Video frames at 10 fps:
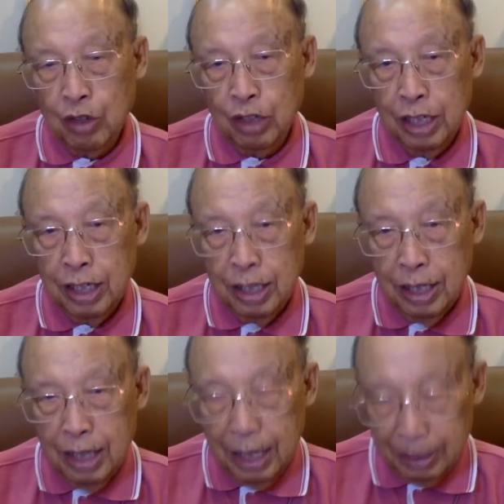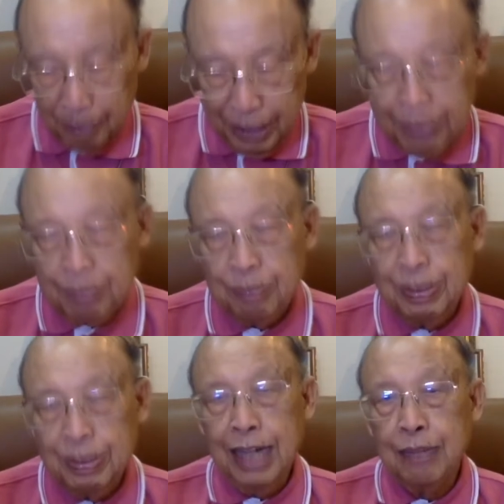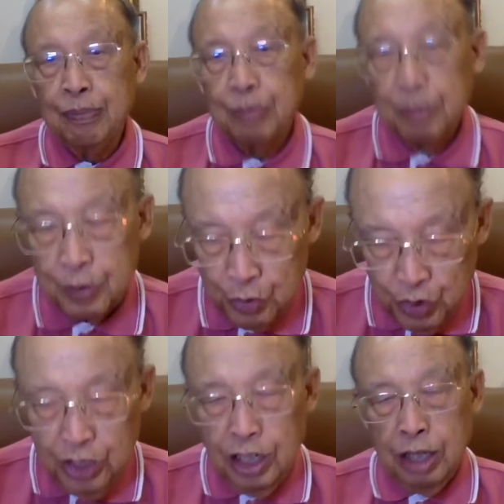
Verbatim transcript: นี่อันตบิดไม่ยังเสือ